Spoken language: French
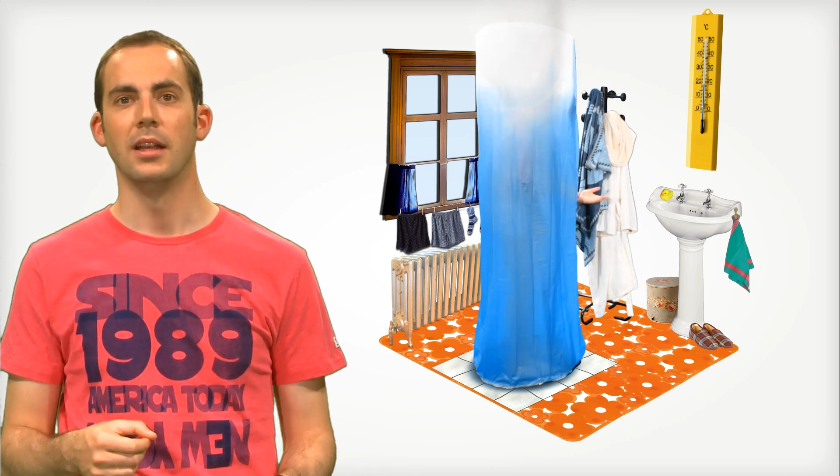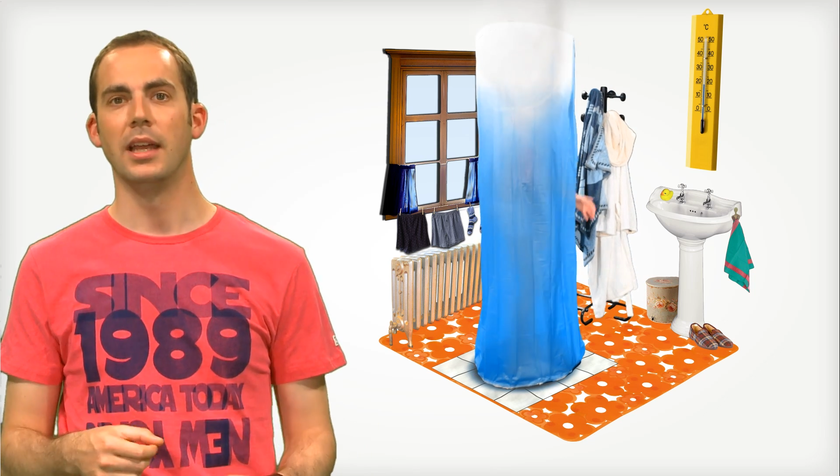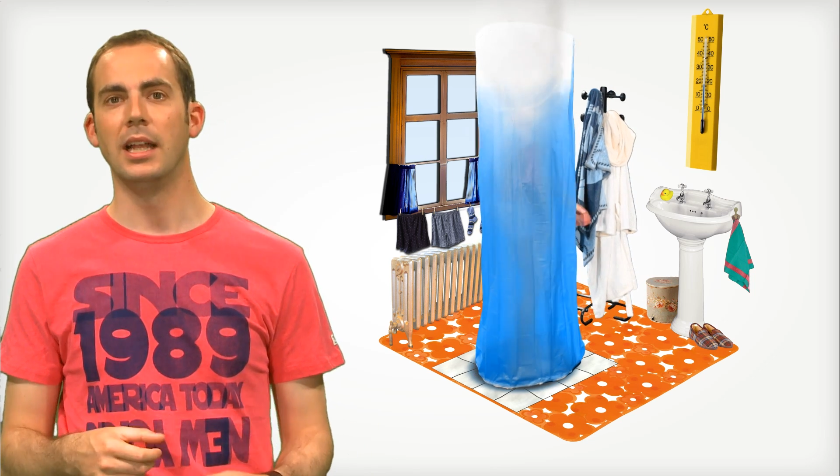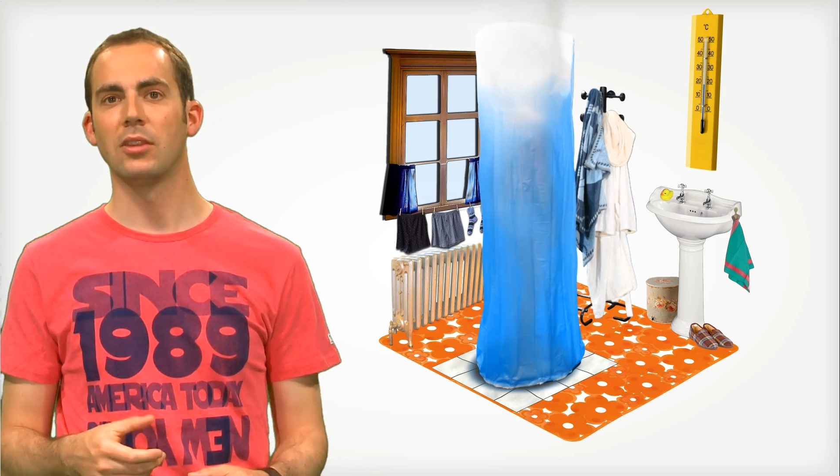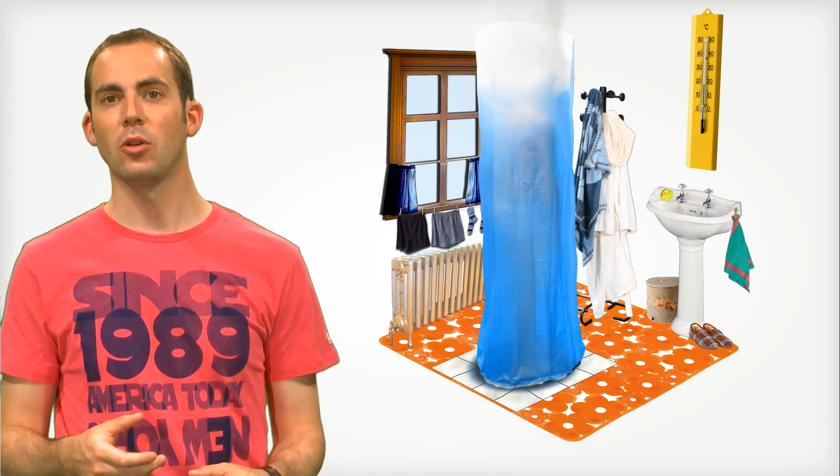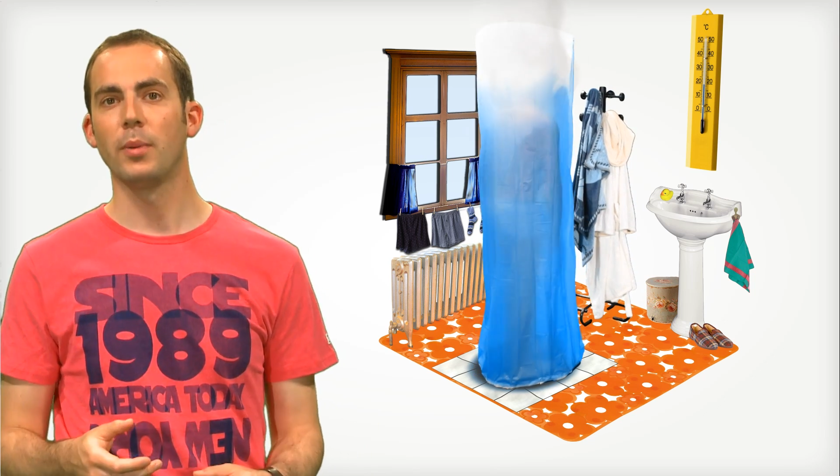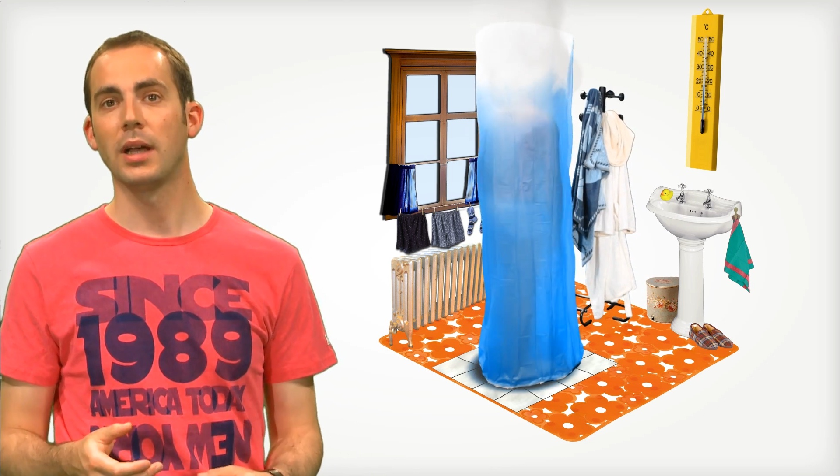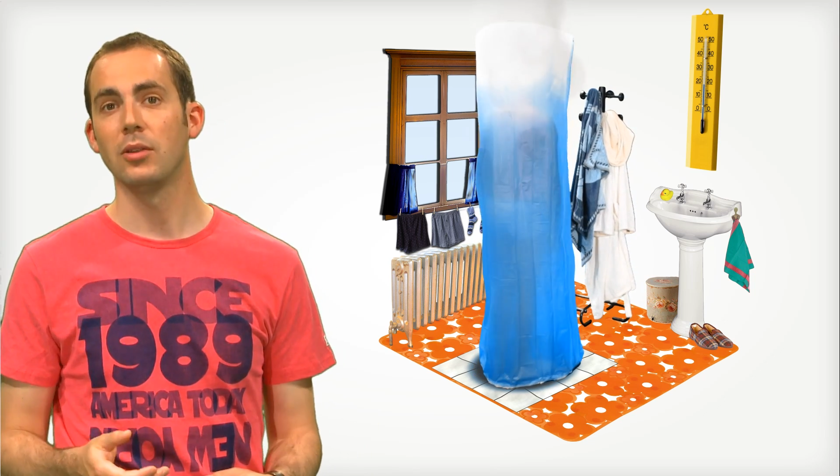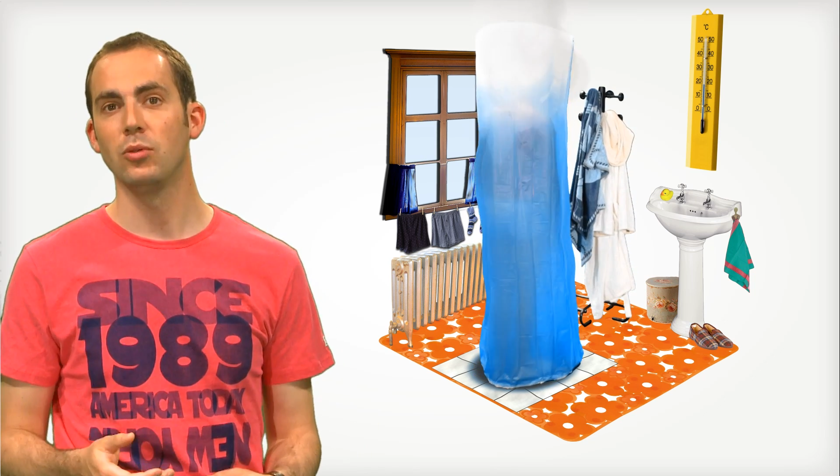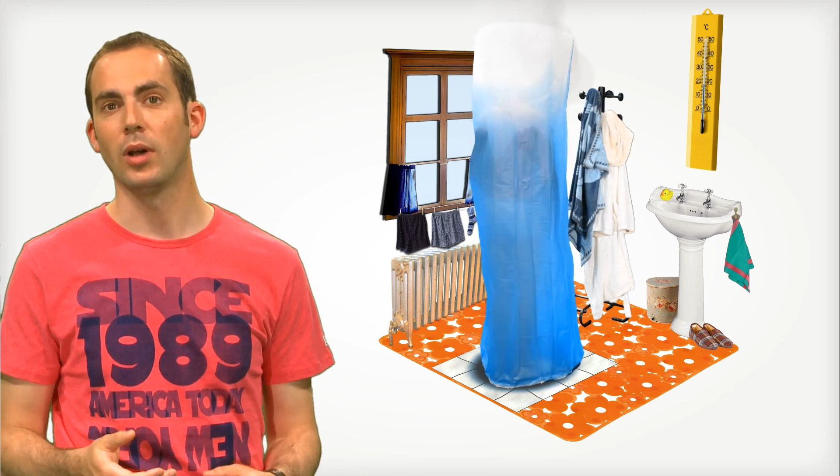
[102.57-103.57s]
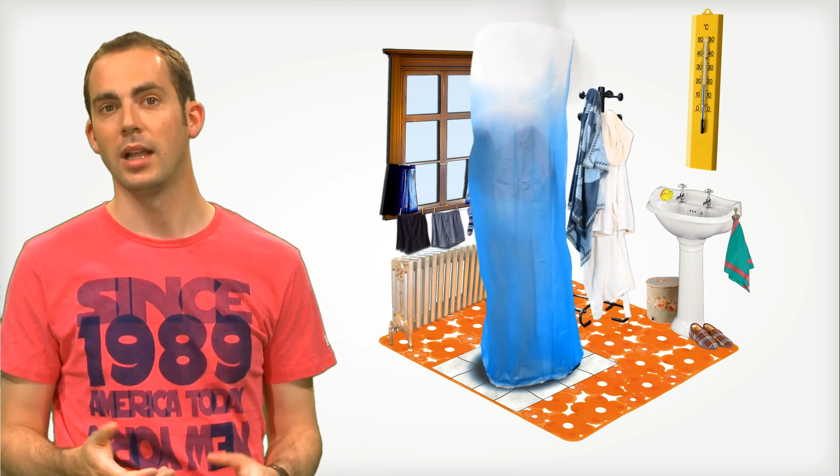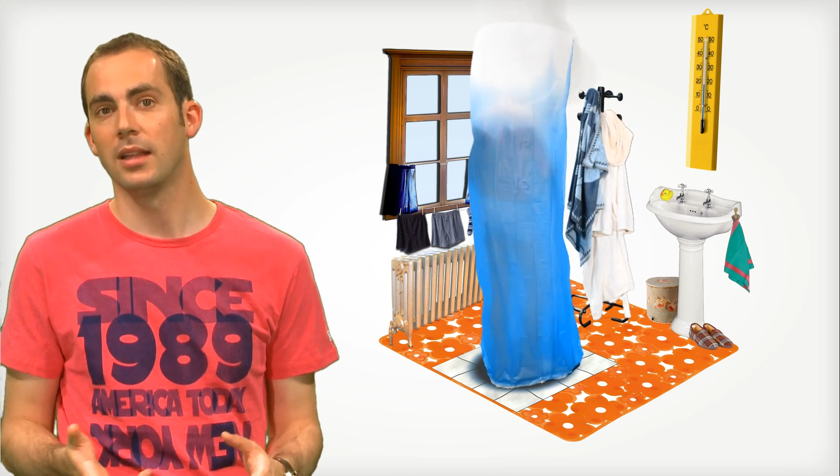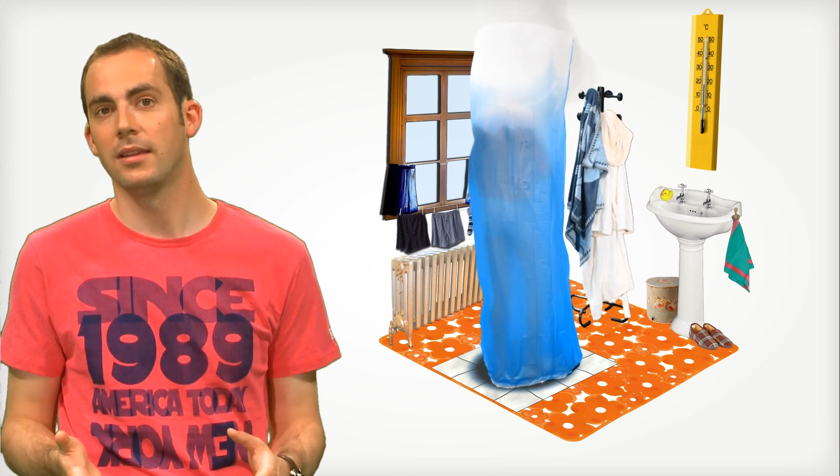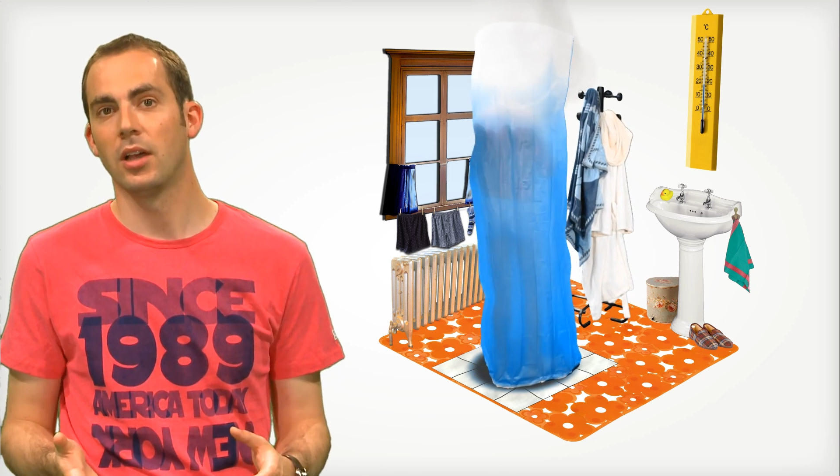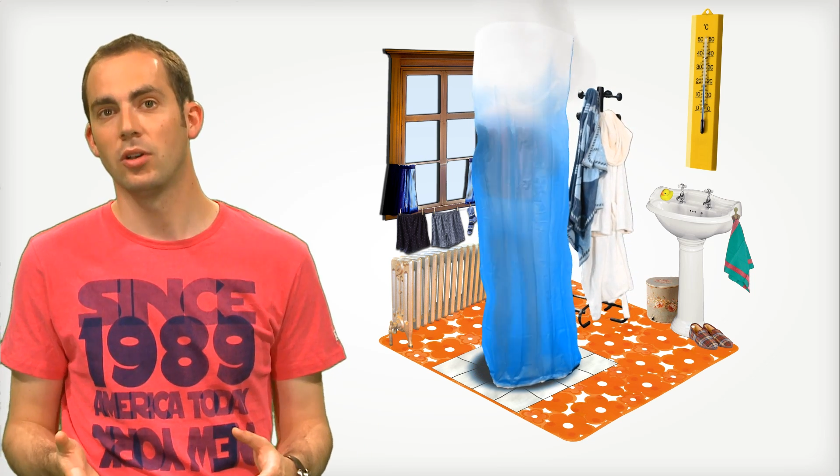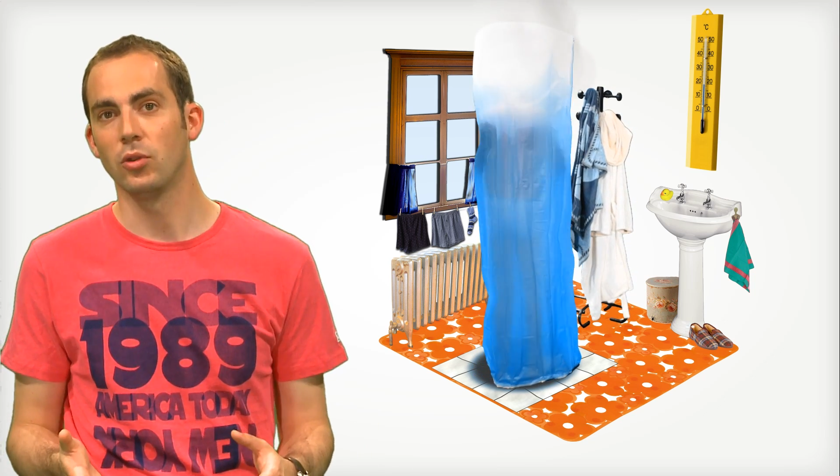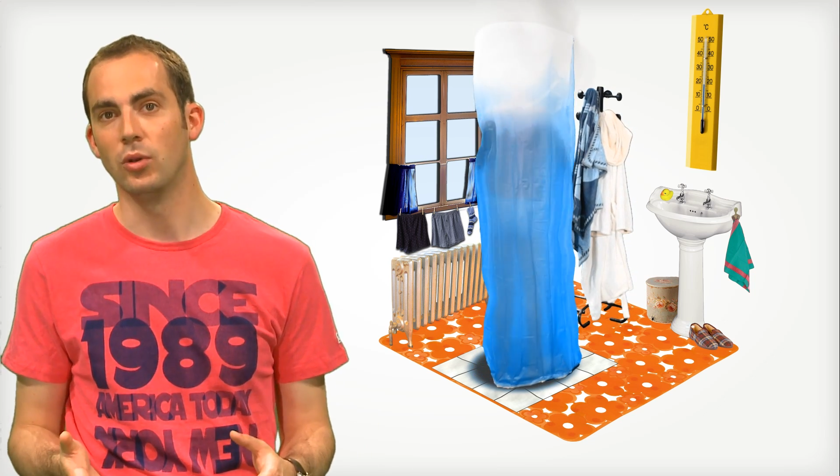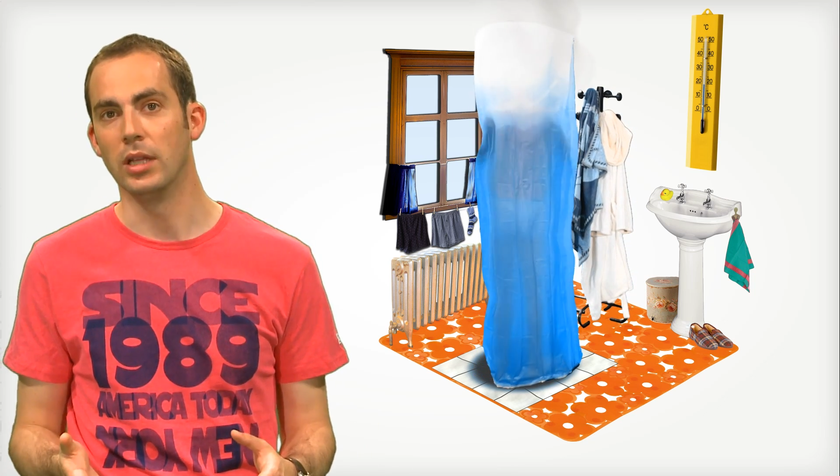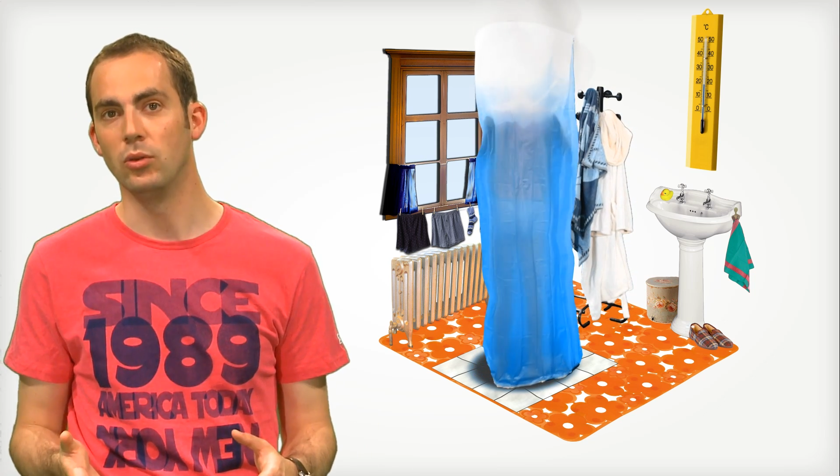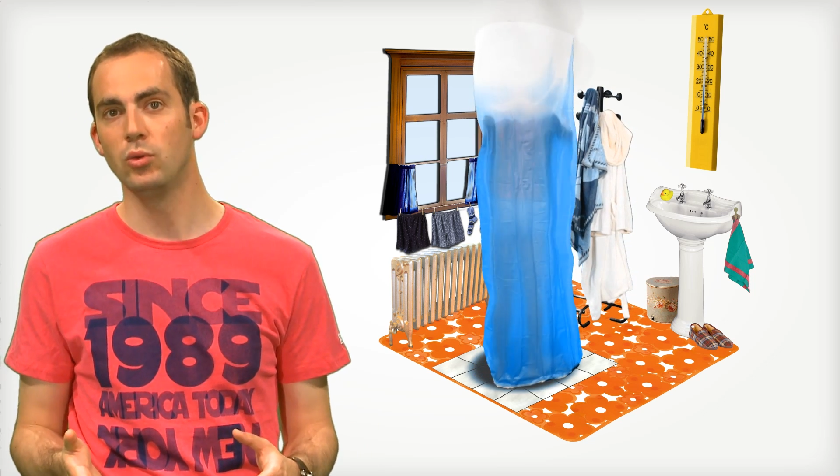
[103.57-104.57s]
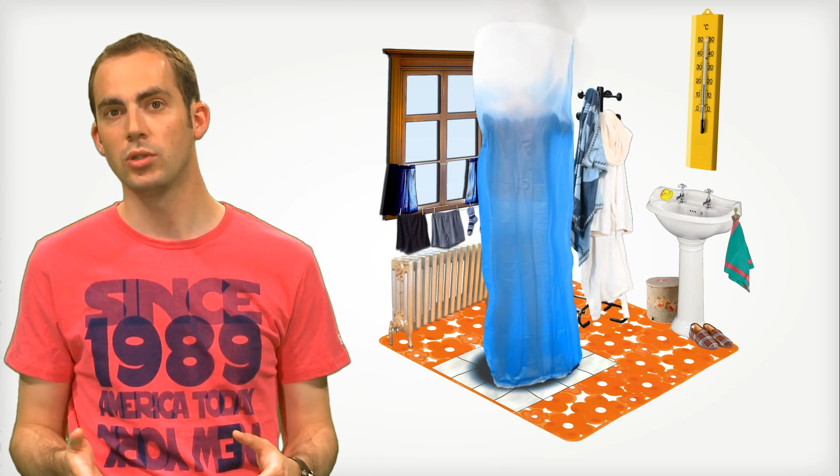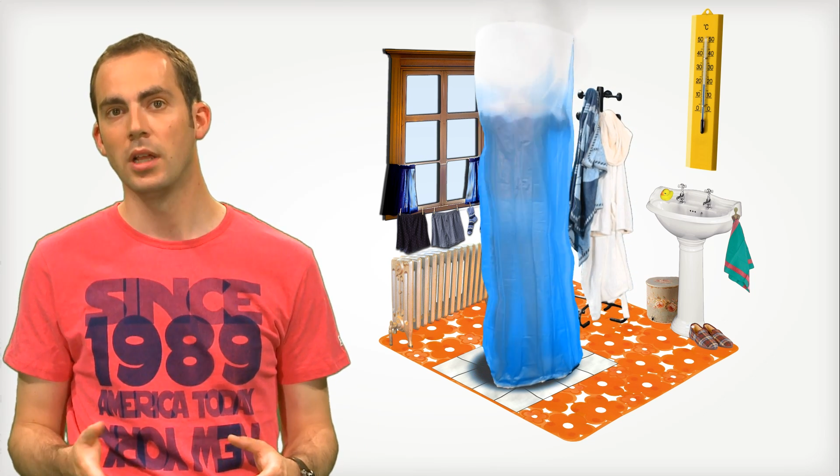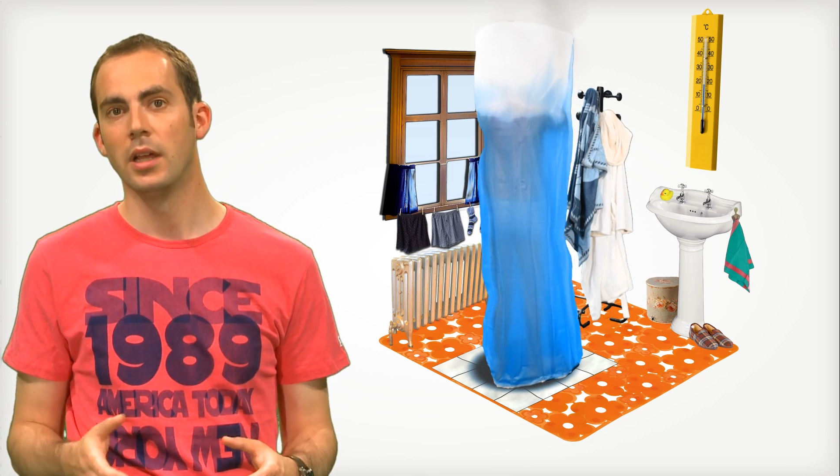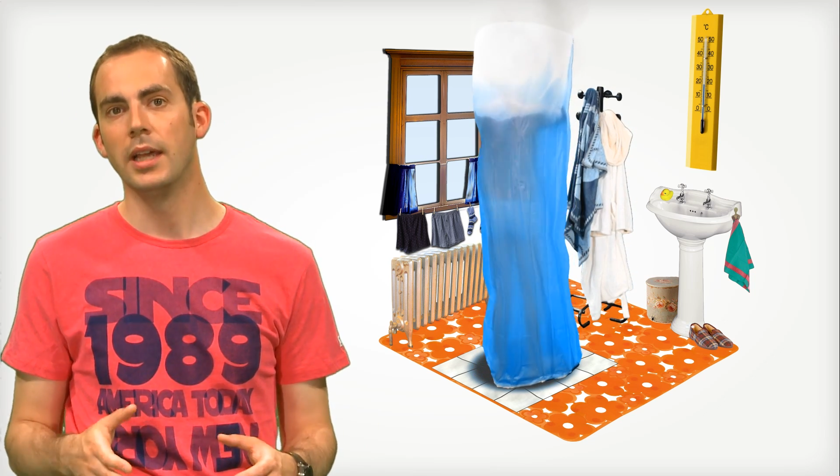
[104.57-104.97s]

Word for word: et la température à l'intérieur de la douche